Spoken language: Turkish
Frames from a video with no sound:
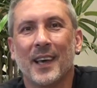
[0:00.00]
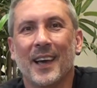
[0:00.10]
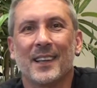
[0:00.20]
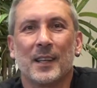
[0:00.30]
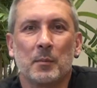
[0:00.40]

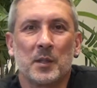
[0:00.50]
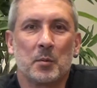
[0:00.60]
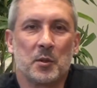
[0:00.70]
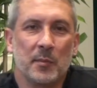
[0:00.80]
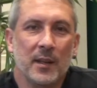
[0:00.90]
hikayeyi
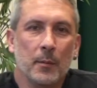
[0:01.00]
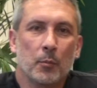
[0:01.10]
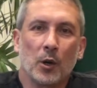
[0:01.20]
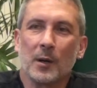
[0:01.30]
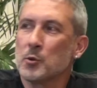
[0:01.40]
anlatmayacağım şimdi.
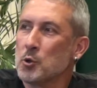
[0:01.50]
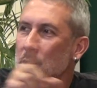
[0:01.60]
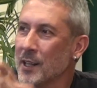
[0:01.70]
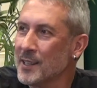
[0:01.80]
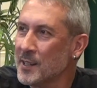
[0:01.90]
Programın
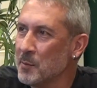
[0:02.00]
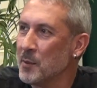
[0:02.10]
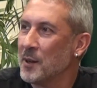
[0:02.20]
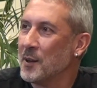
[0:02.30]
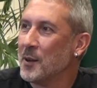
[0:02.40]
sonunda anlatayım
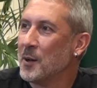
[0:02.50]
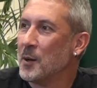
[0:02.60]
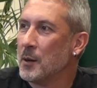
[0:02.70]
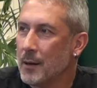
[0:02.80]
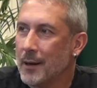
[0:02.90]
mı?
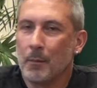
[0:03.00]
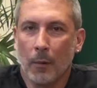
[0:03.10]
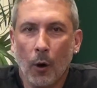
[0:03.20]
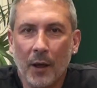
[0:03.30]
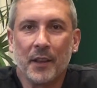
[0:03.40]
Ha,
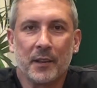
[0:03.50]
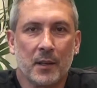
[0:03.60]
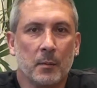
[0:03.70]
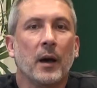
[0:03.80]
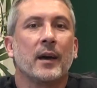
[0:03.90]

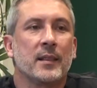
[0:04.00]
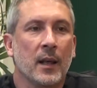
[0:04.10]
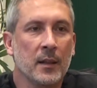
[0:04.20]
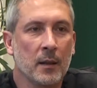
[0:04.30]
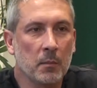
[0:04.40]
anlatırım.
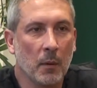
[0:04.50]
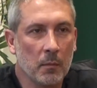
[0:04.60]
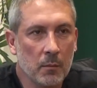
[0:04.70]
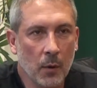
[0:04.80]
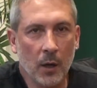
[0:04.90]
Ya. Anlatma.
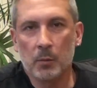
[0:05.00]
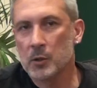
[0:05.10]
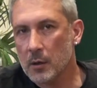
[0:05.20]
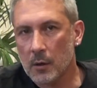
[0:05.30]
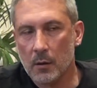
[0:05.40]
Böyle Neyse şey